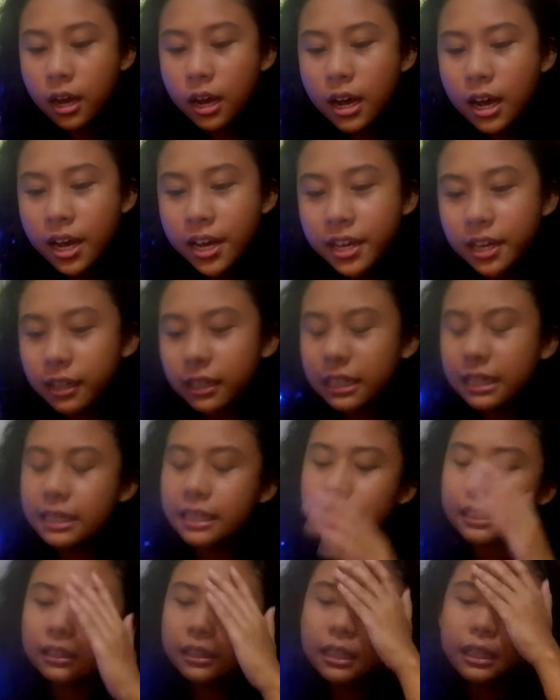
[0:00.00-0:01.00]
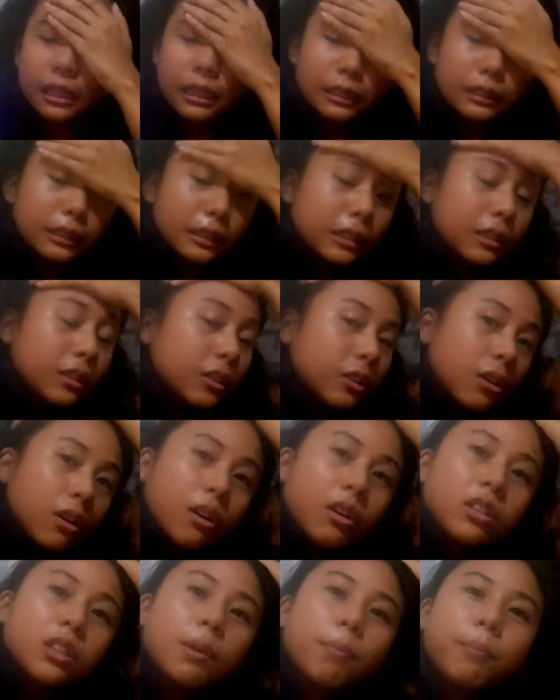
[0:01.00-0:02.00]
Ay, ang init talaga dito
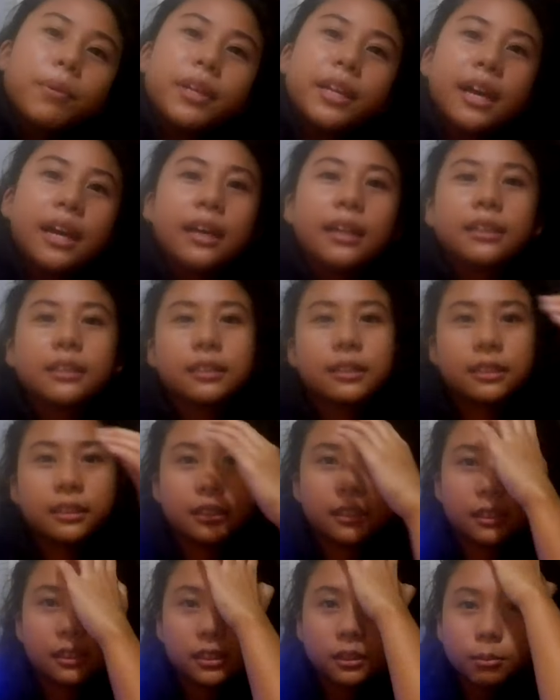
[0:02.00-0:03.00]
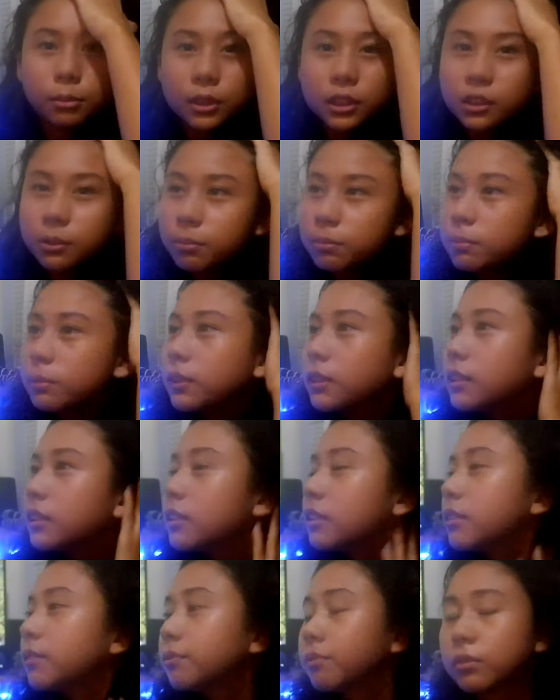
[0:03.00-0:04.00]
sa Pinas. Buti pa.
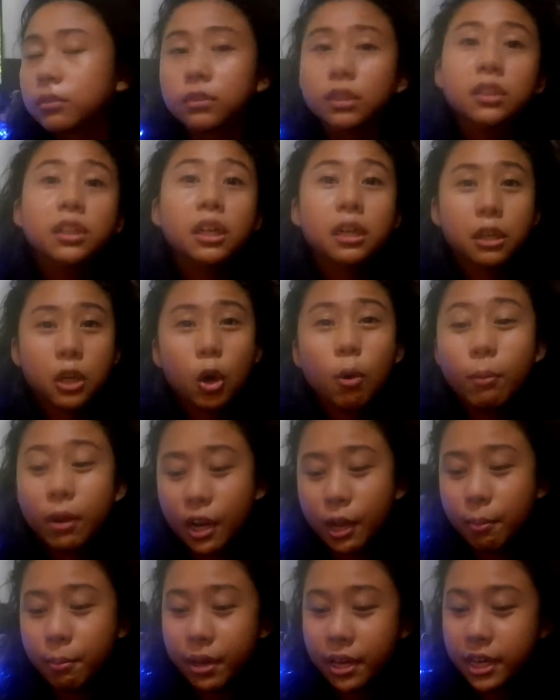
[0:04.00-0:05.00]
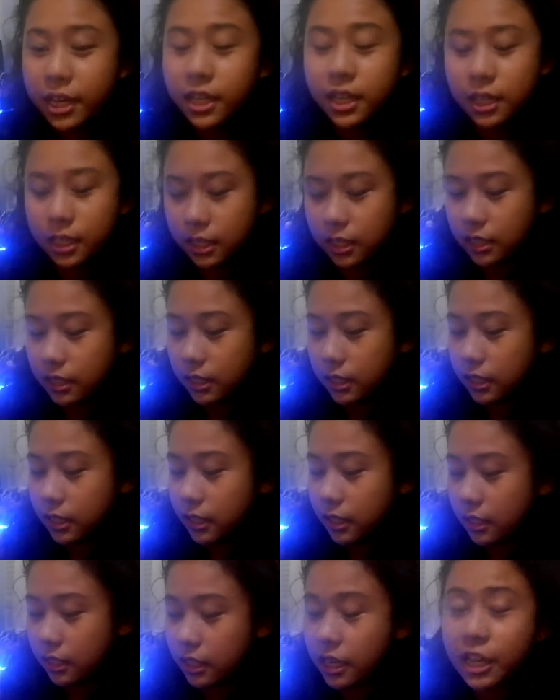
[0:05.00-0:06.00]
Sa Siargao, malamig.
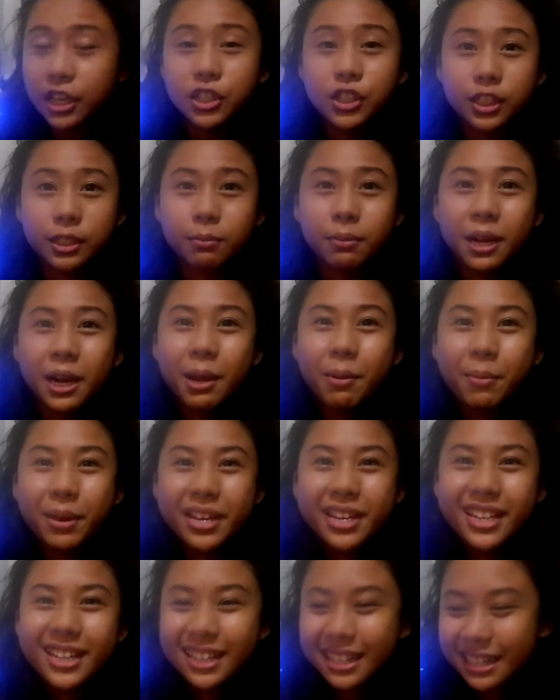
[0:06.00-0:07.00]
Legit malamig.